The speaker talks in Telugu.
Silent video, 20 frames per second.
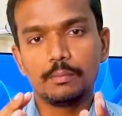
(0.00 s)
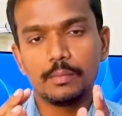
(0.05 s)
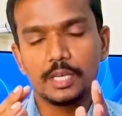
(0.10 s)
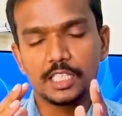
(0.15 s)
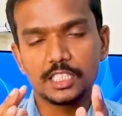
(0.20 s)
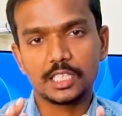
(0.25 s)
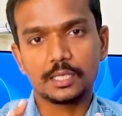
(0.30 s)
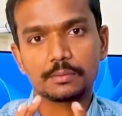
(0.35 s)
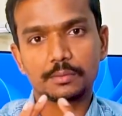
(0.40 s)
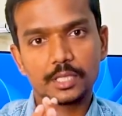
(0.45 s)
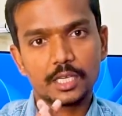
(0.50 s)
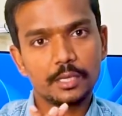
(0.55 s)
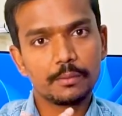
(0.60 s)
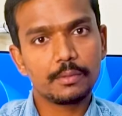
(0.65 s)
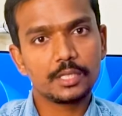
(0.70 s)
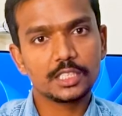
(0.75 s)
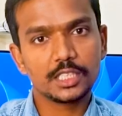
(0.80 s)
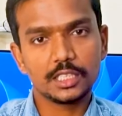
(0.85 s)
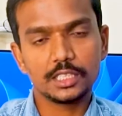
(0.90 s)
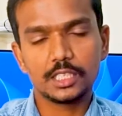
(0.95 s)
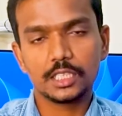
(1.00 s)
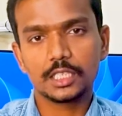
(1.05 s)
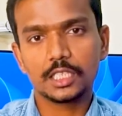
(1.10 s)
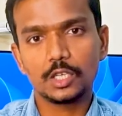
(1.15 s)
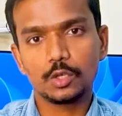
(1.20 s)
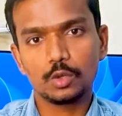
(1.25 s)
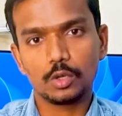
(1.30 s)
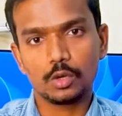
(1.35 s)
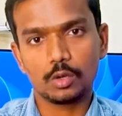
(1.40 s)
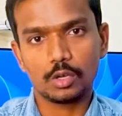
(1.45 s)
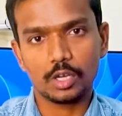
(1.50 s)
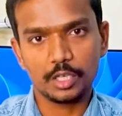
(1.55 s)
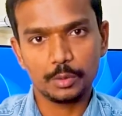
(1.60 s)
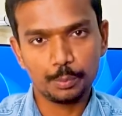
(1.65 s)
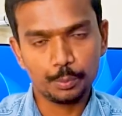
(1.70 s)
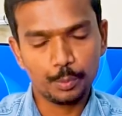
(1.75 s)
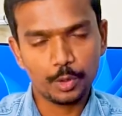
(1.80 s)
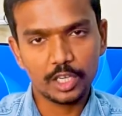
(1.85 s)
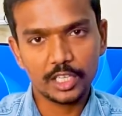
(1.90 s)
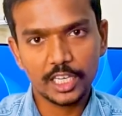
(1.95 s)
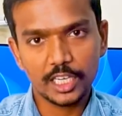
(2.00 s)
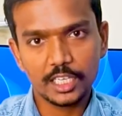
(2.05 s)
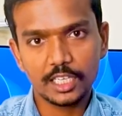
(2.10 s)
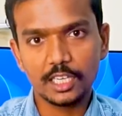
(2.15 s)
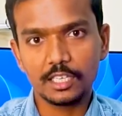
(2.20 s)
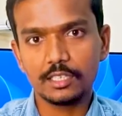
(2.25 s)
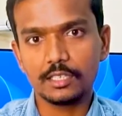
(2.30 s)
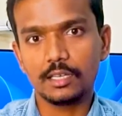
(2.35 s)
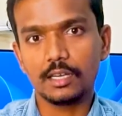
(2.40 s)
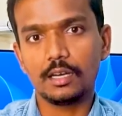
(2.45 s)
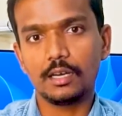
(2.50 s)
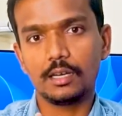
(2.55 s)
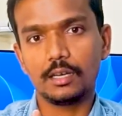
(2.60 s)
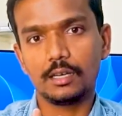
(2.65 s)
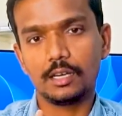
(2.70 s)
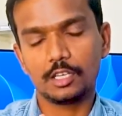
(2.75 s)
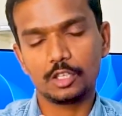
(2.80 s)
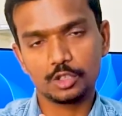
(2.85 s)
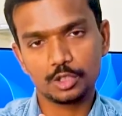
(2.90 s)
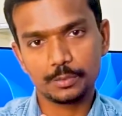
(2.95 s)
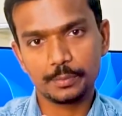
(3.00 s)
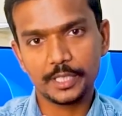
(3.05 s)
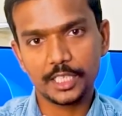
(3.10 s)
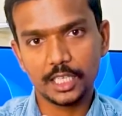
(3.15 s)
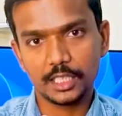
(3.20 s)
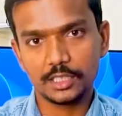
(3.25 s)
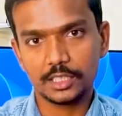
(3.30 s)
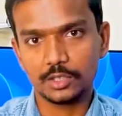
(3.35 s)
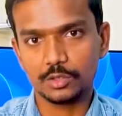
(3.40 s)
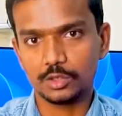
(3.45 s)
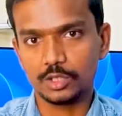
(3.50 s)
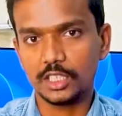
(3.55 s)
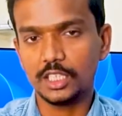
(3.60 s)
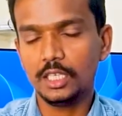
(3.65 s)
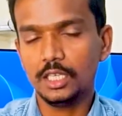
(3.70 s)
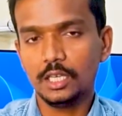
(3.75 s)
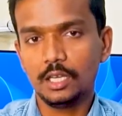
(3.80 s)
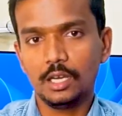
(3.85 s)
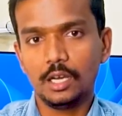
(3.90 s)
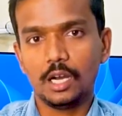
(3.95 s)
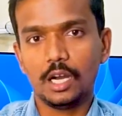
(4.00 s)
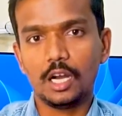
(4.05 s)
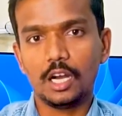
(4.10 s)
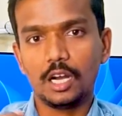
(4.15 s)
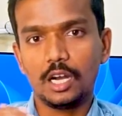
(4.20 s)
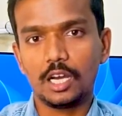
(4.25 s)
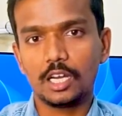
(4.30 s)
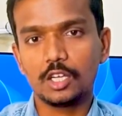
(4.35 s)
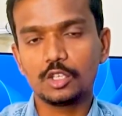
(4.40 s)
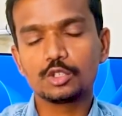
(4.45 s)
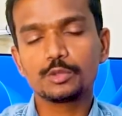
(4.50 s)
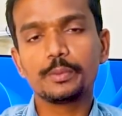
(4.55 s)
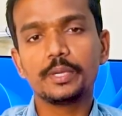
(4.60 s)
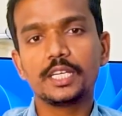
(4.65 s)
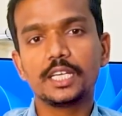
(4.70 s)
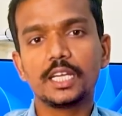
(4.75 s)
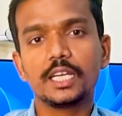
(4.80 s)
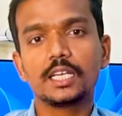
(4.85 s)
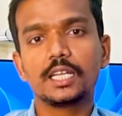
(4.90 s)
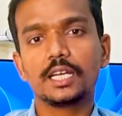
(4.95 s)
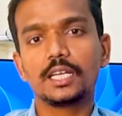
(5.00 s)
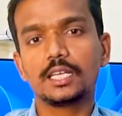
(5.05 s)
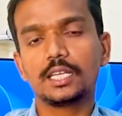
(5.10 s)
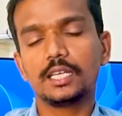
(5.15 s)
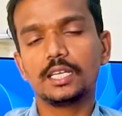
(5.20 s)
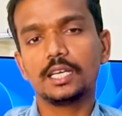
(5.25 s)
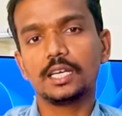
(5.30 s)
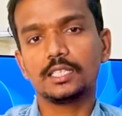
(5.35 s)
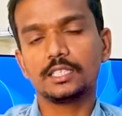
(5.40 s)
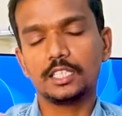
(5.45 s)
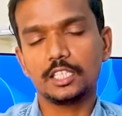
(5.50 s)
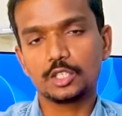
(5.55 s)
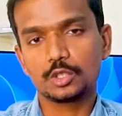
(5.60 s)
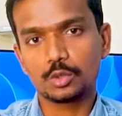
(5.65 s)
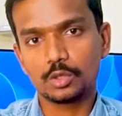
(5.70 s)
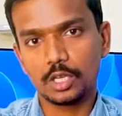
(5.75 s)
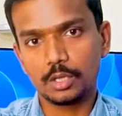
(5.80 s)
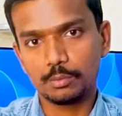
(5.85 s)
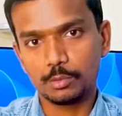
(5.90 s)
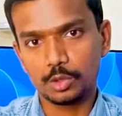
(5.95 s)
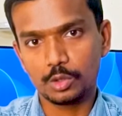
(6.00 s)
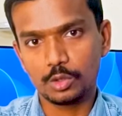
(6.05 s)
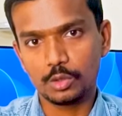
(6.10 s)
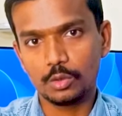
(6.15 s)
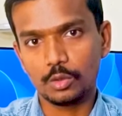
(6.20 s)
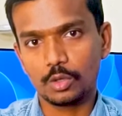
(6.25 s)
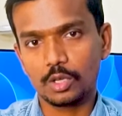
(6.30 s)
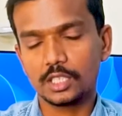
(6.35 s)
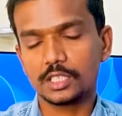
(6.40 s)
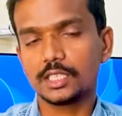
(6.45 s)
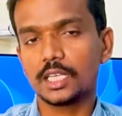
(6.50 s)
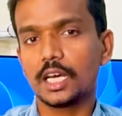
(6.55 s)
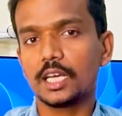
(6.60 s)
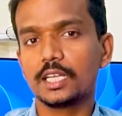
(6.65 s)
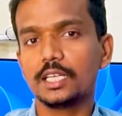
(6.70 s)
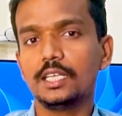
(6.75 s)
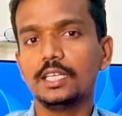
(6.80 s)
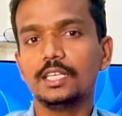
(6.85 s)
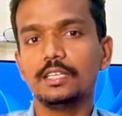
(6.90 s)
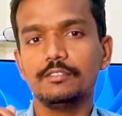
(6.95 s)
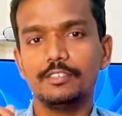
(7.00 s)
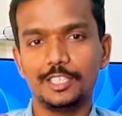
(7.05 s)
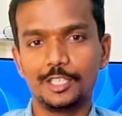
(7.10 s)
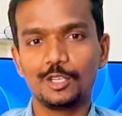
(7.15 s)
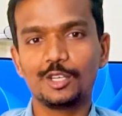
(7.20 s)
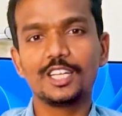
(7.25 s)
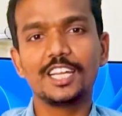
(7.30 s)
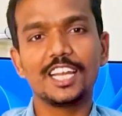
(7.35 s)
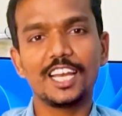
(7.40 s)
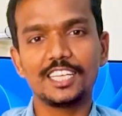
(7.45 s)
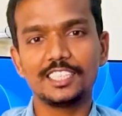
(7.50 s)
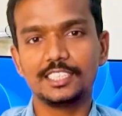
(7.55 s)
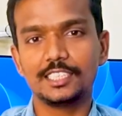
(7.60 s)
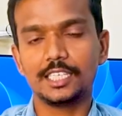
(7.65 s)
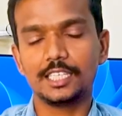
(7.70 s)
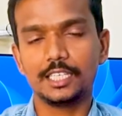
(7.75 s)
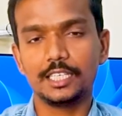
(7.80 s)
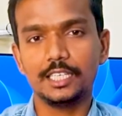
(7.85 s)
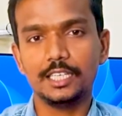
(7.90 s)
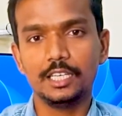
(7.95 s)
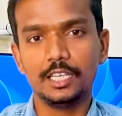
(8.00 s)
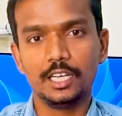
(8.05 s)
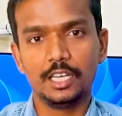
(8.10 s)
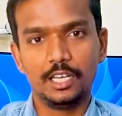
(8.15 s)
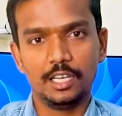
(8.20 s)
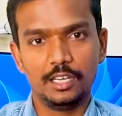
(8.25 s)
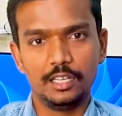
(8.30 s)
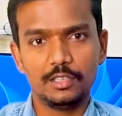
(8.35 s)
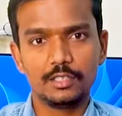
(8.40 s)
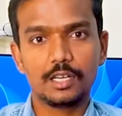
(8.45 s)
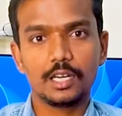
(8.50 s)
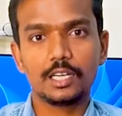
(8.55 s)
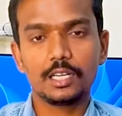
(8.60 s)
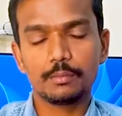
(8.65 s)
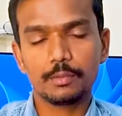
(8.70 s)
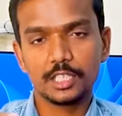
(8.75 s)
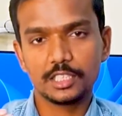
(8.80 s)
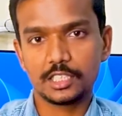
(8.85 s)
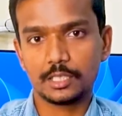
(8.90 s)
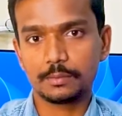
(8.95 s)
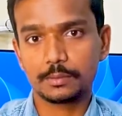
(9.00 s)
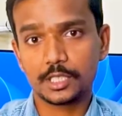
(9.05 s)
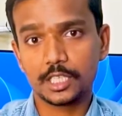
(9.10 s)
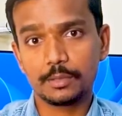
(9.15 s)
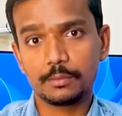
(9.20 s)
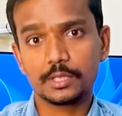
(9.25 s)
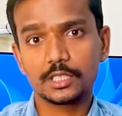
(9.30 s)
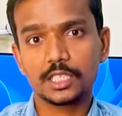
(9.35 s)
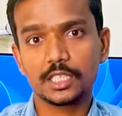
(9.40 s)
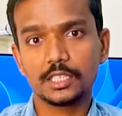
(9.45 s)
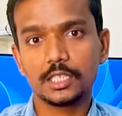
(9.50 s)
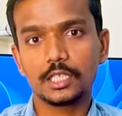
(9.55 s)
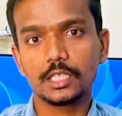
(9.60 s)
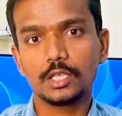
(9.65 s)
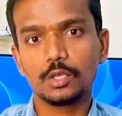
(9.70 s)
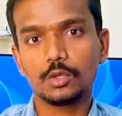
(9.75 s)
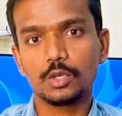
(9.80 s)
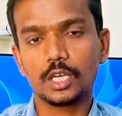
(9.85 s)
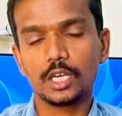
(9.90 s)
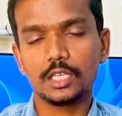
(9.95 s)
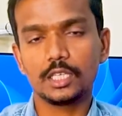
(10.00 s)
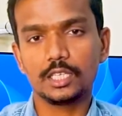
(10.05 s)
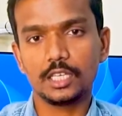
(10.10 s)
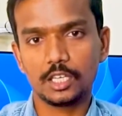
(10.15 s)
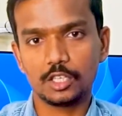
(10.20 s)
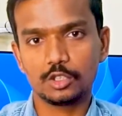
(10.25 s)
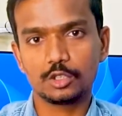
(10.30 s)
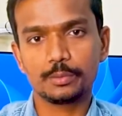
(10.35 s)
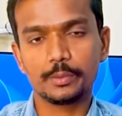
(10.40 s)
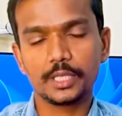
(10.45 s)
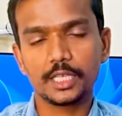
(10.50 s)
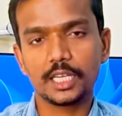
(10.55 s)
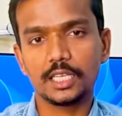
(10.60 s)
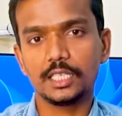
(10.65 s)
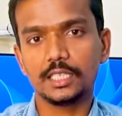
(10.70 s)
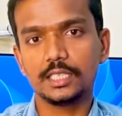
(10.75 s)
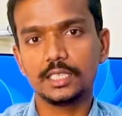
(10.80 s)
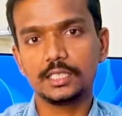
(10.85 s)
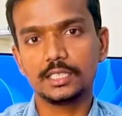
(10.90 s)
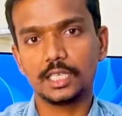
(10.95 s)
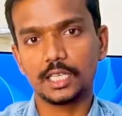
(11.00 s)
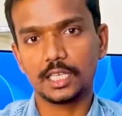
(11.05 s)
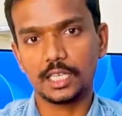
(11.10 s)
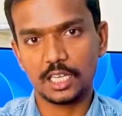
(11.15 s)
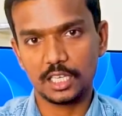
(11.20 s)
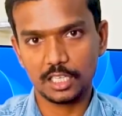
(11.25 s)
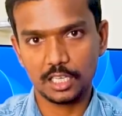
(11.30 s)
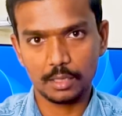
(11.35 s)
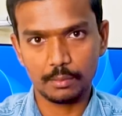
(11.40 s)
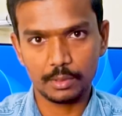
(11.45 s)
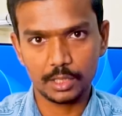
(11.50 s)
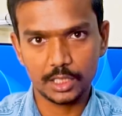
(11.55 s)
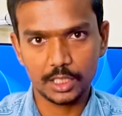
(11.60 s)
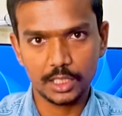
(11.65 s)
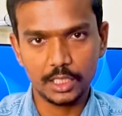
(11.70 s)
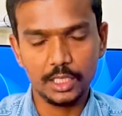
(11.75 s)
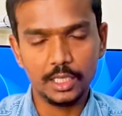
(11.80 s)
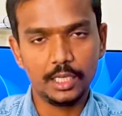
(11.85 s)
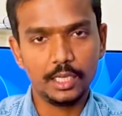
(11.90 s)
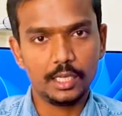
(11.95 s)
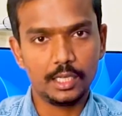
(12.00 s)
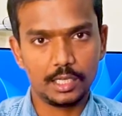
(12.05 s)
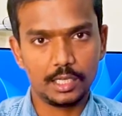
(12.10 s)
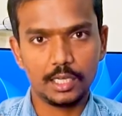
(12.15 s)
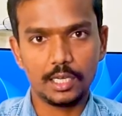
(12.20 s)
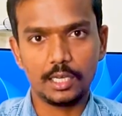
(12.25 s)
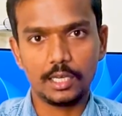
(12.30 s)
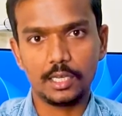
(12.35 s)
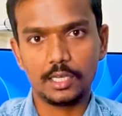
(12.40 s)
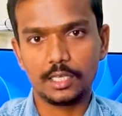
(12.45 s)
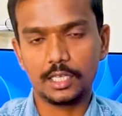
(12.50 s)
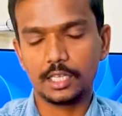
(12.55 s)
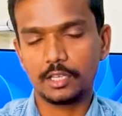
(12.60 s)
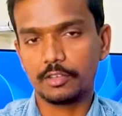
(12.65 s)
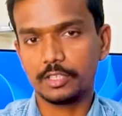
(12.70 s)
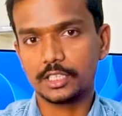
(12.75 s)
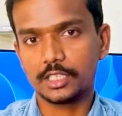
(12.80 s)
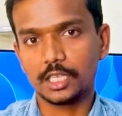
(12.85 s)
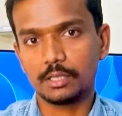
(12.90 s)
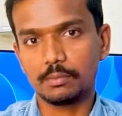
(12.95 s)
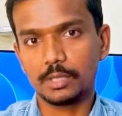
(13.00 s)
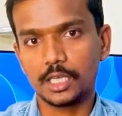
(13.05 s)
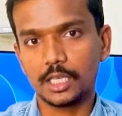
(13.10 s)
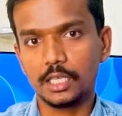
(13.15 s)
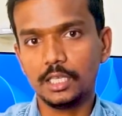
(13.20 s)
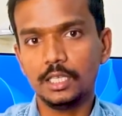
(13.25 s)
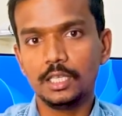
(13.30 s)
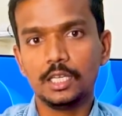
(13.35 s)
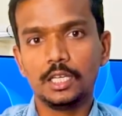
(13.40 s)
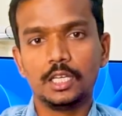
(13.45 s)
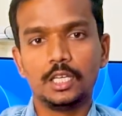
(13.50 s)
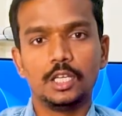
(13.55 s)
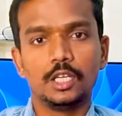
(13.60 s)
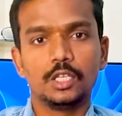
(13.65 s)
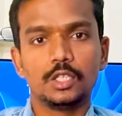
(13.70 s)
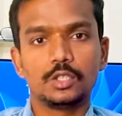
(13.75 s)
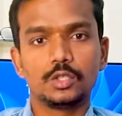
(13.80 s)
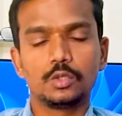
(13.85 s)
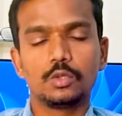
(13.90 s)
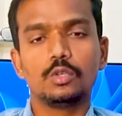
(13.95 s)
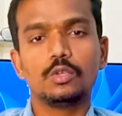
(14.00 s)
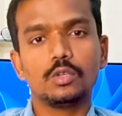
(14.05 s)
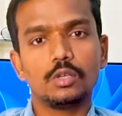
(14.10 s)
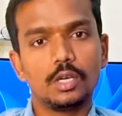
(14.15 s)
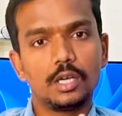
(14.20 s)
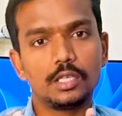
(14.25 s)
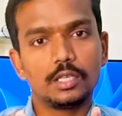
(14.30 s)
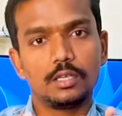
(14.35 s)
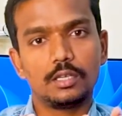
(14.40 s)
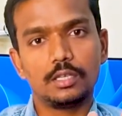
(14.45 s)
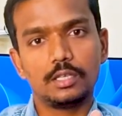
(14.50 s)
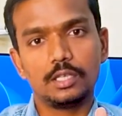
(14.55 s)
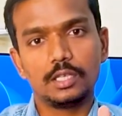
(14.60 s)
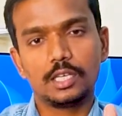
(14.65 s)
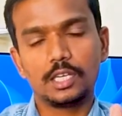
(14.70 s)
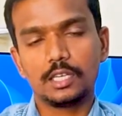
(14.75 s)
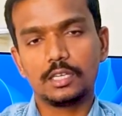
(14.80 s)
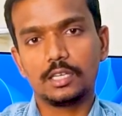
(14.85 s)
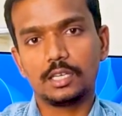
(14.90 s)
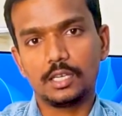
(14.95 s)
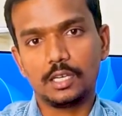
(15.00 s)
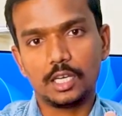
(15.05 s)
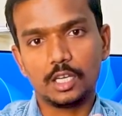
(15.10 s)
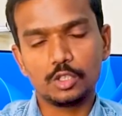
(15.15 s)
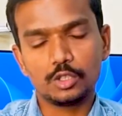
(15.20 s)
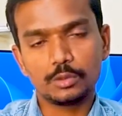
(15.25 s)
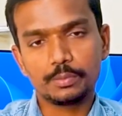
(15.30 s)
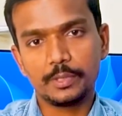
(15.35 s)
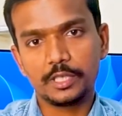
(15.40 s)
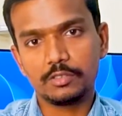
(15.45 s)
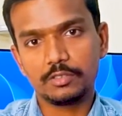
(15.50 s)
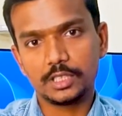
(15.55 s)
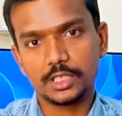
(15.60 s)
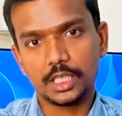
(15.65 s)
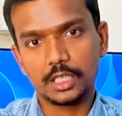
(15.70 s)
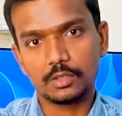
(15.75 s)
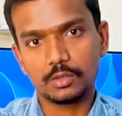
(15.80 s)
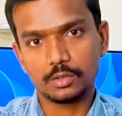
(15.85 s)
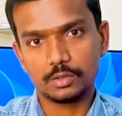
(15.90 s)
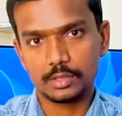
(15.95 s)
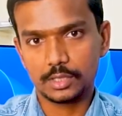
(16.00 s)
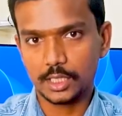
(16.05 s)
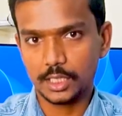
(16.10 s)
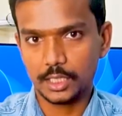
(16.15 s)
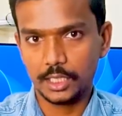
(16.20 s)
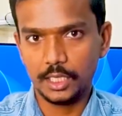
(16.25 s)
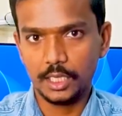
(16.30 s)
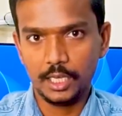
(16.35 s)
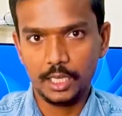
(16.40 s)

మన సబ్స్క్రైబర్స్ అందరికీ కూడా ఒక ఇంపార్టెంట్ అనౌన్స్మెంట్ అయితే ఉంది ఆ అనౌన్స్మెంట్ ఏంటంటే అది తెలుసుకునే ముందు ఒక్కసారి ఈ వీడియోని లైక్ చేయండి ఎందుకంటే మన సబ్స్క్రైబర్స్ అందరికీ కూడా ఈ అనౌన్స్మెంట్ అనేది చేరాలి కాబట్టి నా రిక్వెస్ట్ అనమాట సో ఇక అనౌన్స్మెంట్ విషయానికి వస్తే